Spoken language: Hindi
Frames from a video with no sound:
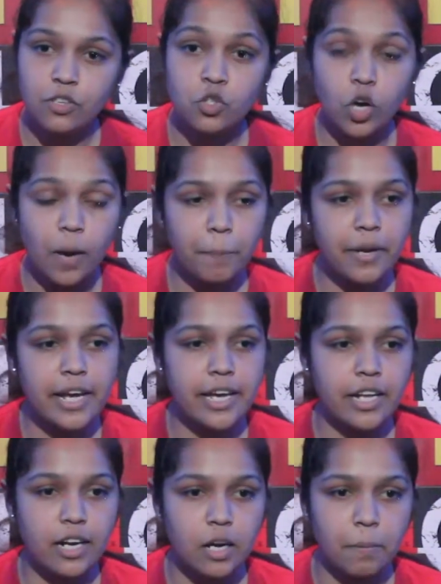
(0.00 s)
जो अपने ही
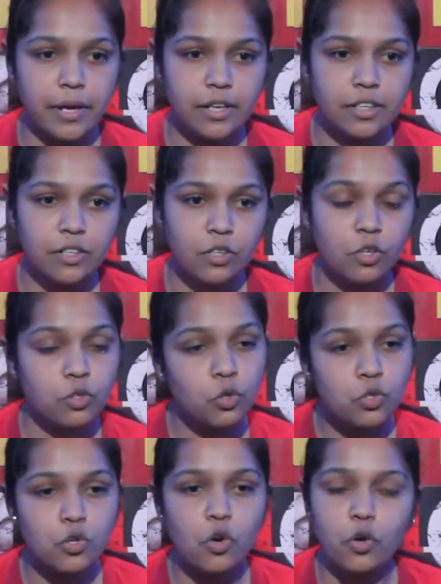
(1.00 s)
रंग में
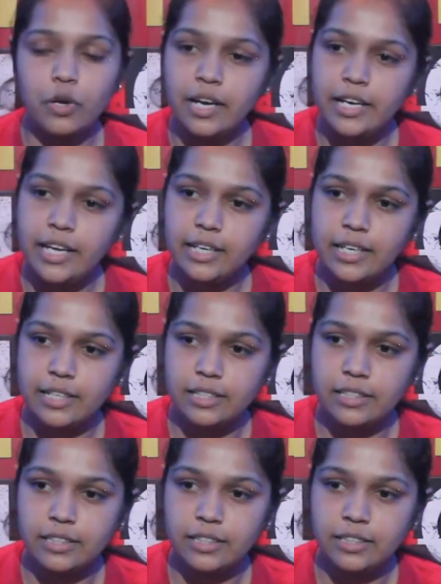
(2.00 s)
दूसरों को रंग लिया करती
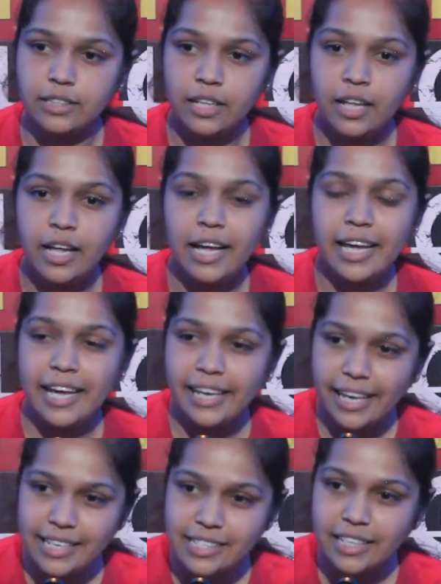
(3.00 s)
थी एक
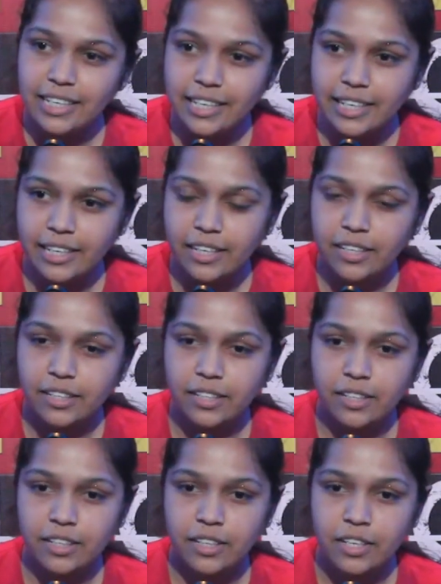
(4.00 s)
ऐसी लड़की
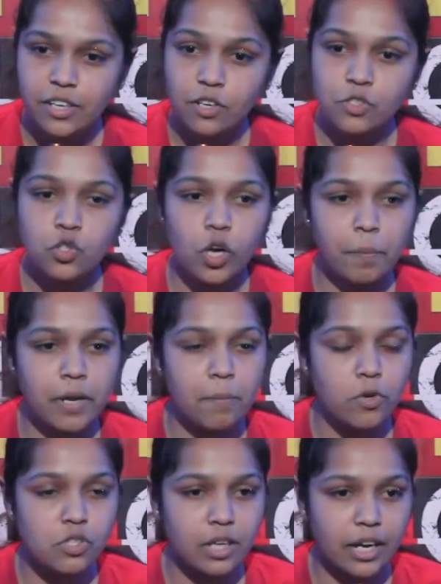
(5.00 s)
जो अपनी
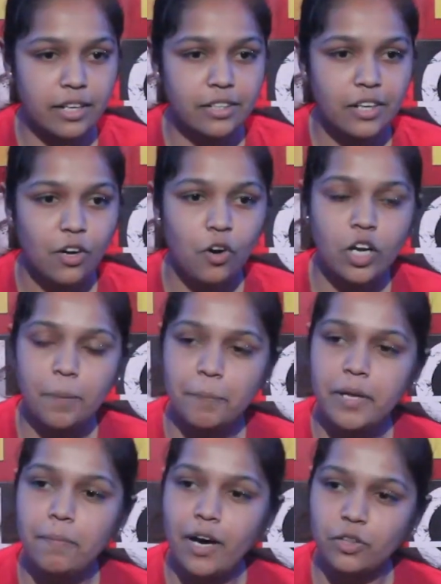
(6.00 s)
मुस्कान और
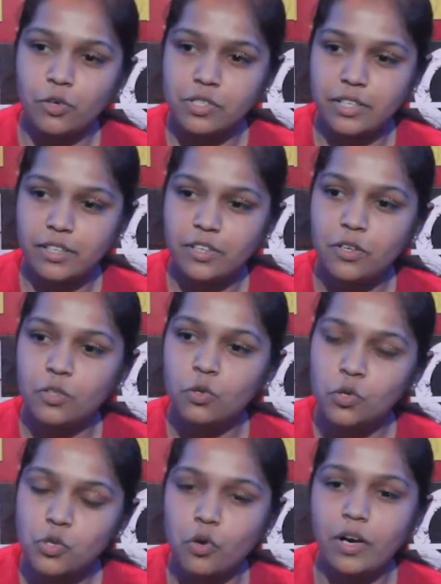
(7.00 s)
अपनी बातों से
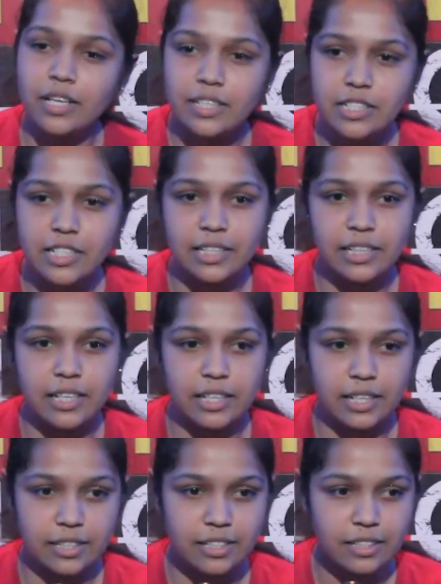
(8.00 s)
दूसरों का दिल जीत लिया
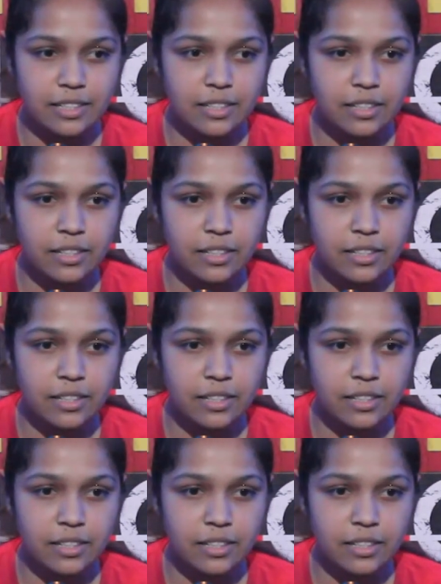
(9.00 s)
करती थी